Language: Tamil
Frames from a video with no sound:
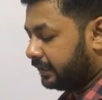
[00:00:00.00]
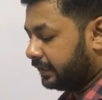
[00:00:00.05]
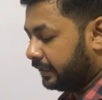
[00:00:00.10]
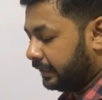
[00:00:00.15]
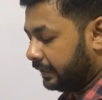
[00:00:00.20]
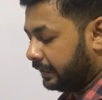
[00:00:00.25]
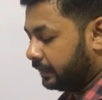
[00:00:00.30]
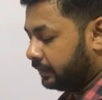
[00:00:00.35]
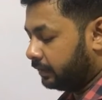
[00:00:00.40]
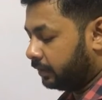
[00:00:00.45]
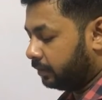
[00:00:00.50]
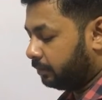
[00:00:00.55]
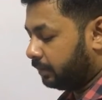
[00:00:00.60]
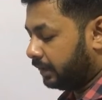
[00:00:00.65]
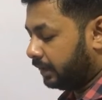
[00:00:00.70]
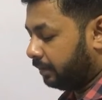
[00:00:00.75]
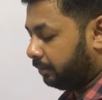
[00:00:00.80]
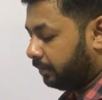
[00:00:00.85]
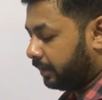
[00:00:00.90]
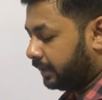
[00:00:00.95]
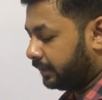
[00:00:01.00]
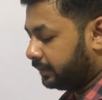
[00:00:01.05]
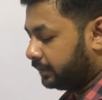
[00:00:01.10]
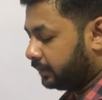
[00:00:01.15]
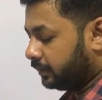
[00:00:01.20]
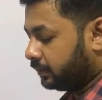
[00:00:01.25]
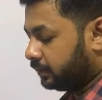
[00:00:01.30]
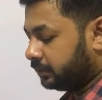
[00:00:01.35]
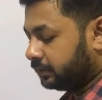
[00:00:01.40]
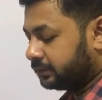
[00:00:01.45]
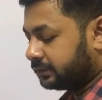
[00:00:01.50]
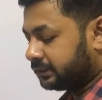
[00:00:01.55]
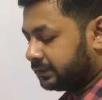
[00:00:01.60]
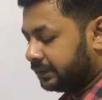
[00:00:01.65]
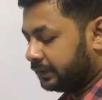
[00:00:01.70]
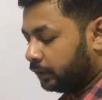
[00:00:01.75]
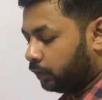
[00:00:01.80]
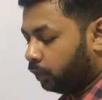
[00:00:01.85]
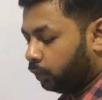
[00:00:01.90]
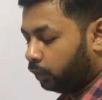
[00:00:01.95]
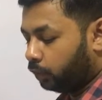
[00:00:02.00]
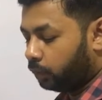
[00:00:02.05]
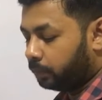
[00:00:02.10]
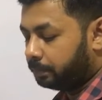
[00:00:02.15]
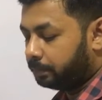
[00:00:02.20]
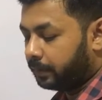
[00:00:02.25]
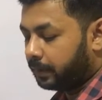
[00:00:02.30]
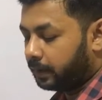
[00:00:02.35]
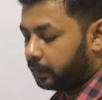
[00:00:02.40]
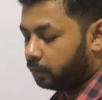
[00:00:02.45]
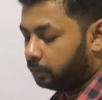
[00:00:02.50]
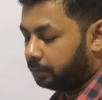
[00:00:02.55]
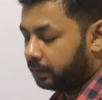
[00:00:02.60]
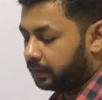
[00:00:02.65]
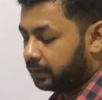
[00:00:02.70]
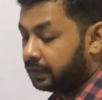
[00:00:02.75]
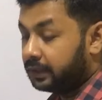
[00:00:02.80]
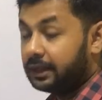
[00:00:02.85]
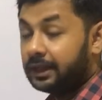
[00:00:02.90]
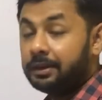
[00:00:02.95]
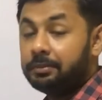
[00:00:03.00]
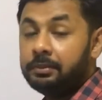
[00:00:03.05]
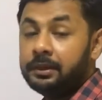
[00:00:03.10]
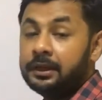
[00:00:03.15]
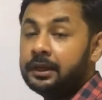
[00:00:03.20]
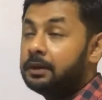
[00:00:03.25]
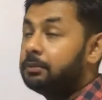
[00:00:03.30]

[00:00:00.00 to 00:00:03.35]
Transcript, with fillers: நீர நிறமாக மாற்றியது சி ஒரு உப்பாகும் எனின் ஏபி